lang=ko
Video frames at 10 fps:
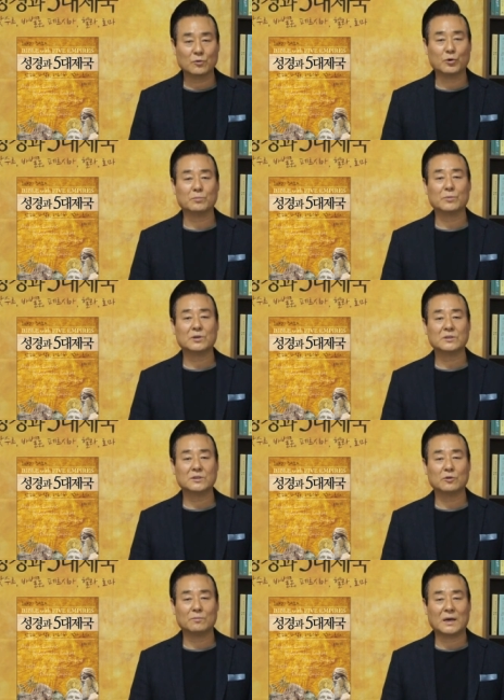곧
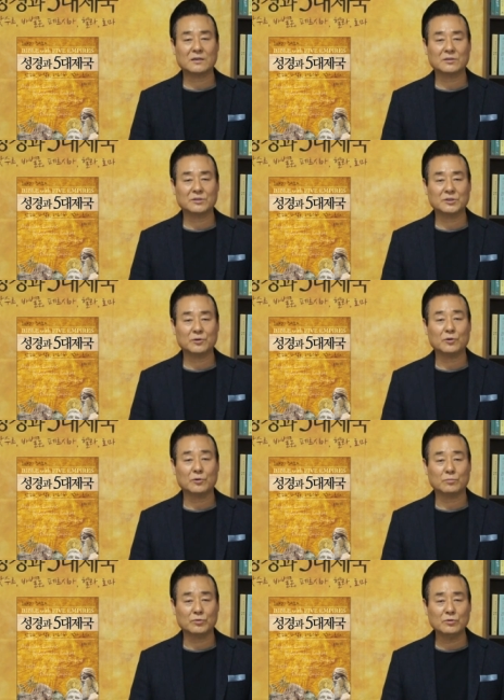먹지도 말 것이요
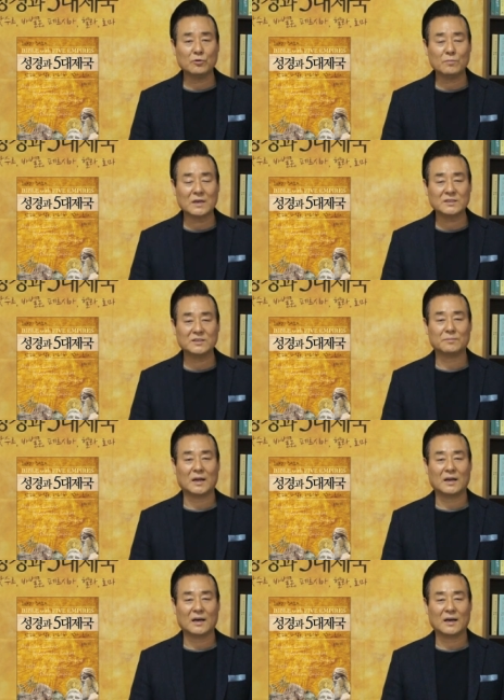물도 마시지
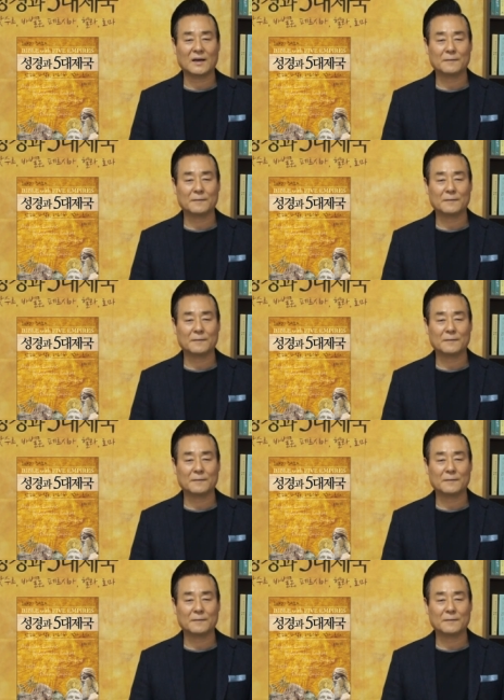말라.